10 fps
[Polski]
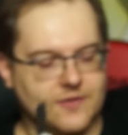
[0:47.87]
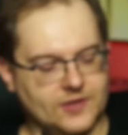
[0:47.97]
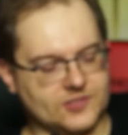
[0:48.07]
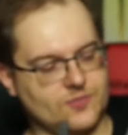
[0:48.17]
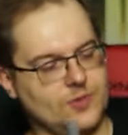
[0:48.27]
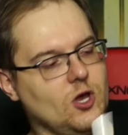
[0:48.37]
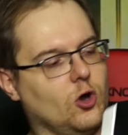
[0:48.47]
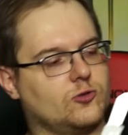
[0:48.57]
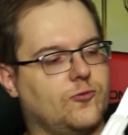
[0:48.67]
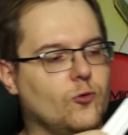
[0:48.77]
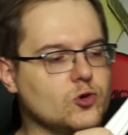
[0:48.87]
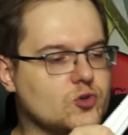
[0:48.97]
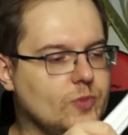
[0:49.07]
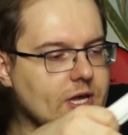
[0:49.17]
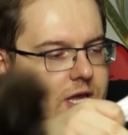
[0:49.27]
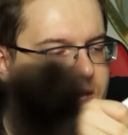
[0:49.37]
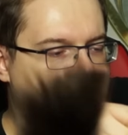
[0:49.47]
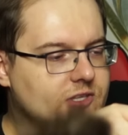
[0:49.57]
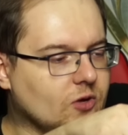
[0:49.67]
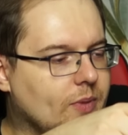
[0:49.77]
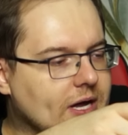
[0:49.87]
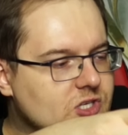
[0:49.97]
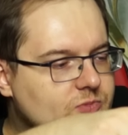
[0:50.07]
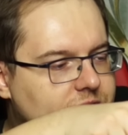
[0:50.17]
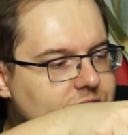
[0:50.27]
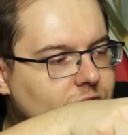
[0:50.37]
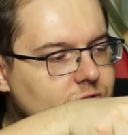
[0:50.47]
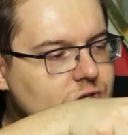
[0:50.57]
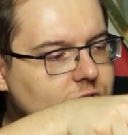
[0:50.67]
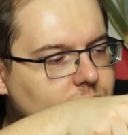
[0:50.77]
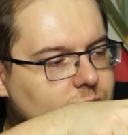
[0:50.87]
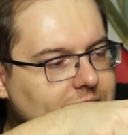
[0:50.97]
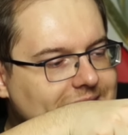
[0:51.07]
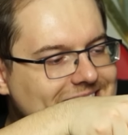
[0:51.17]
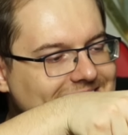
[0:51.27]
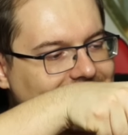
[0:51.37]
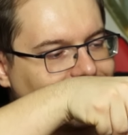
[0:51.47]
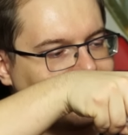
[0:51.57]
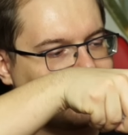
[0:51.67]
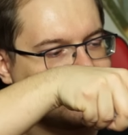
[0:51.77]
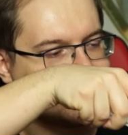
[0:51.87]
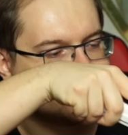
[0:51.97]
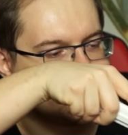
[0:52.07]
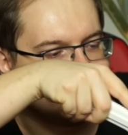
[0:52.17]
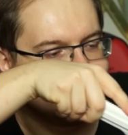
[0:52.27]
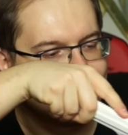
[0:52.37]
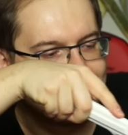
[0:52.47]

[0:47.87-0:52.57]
więc my otwórzmy i zobaczmy, co się tutaj ciekawego